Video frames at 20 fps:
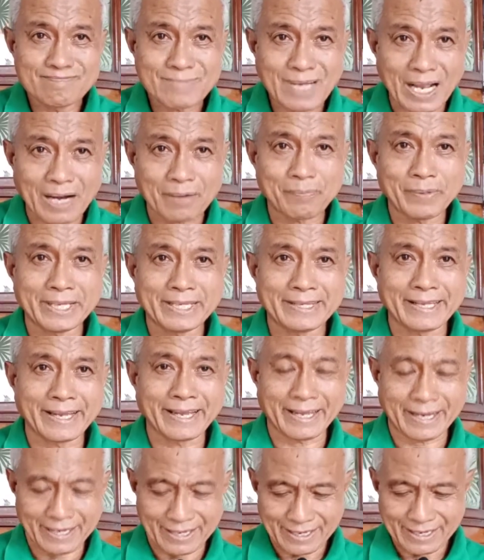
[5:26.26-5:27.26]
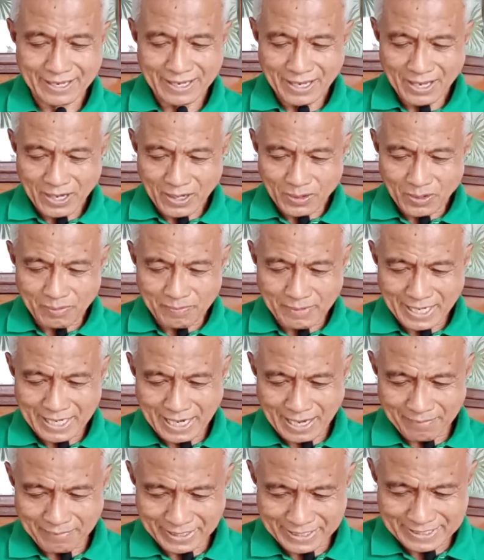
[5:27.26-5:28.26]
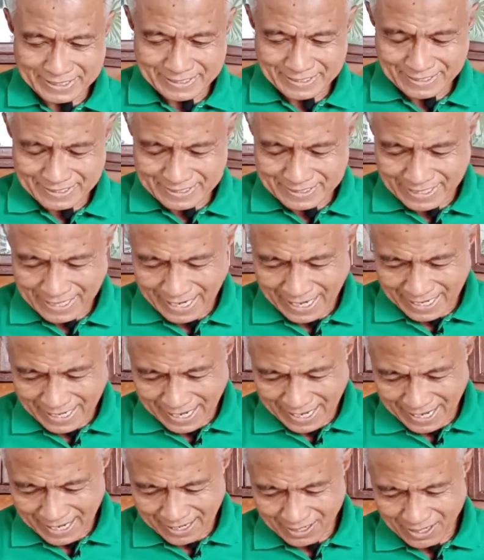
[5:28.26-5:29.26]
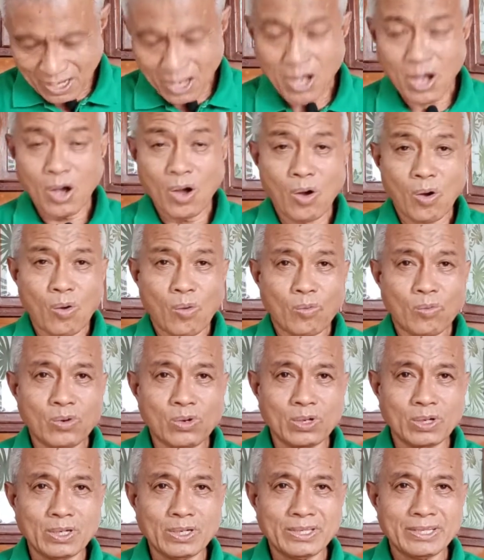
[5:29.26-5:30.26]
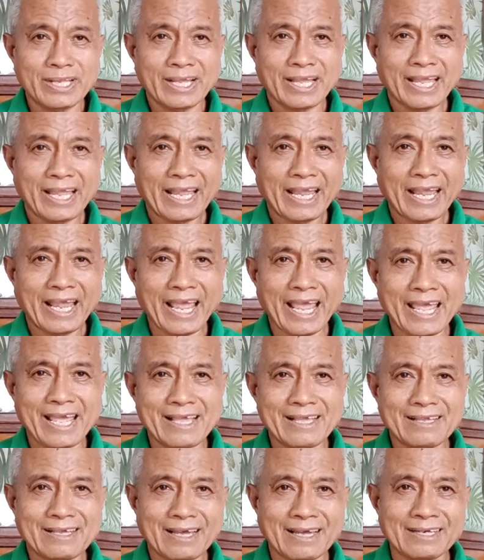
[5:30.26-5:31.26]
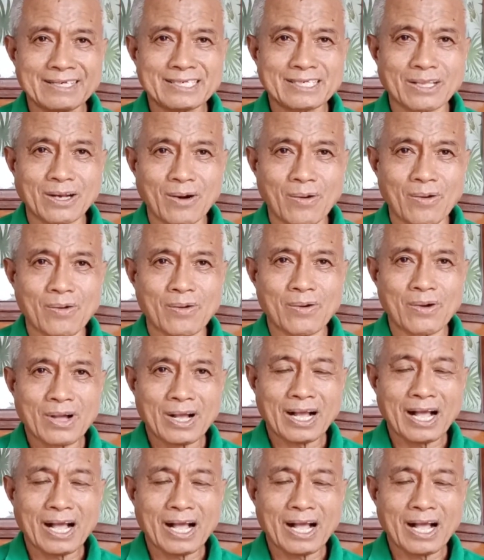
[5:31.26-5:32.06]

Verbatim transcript: carpenter, gumagamit siya ng wood, hay, and straw.